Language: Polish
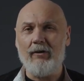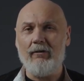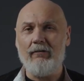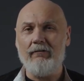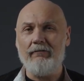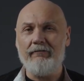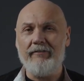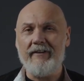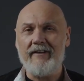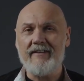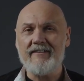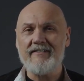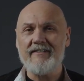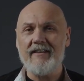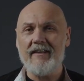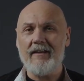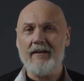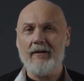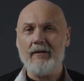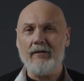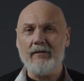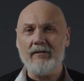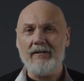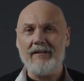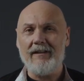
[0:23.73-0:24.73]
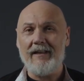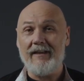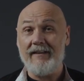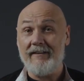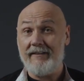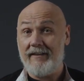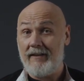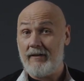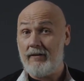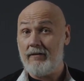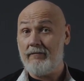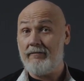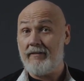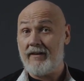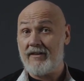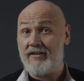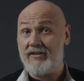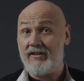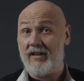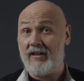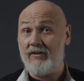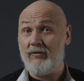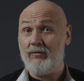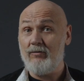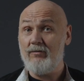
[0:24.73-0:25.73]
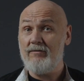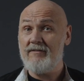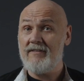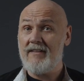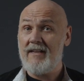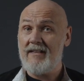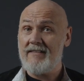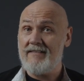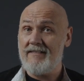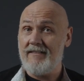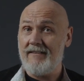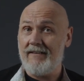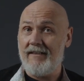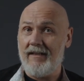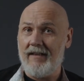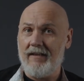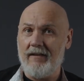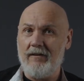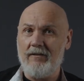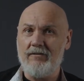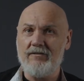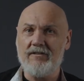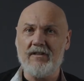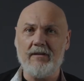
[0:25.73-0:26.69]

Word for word: o wersję online tego warsztatu z racji tego,